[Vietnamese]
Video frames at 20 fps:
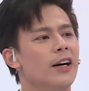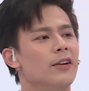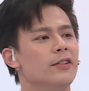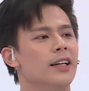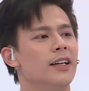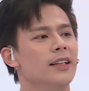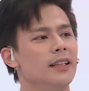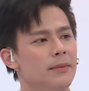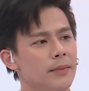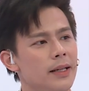câu
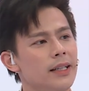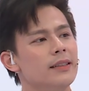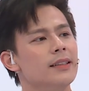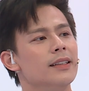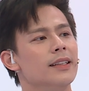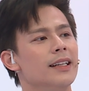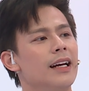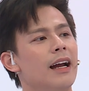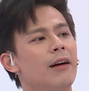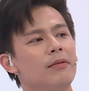đó là biết
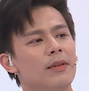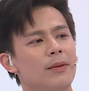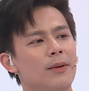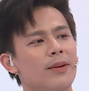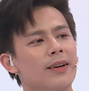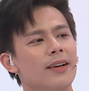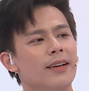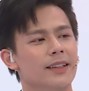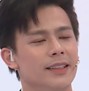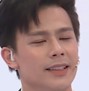được anh Long là
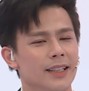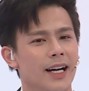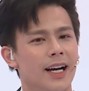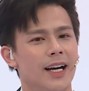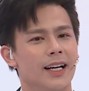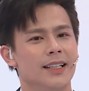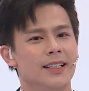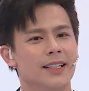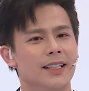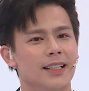một người
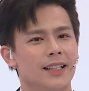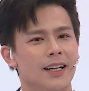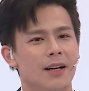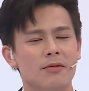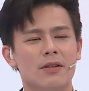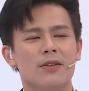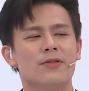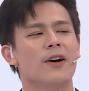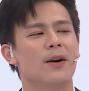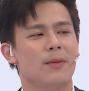
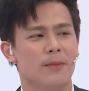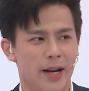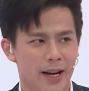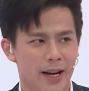không có phân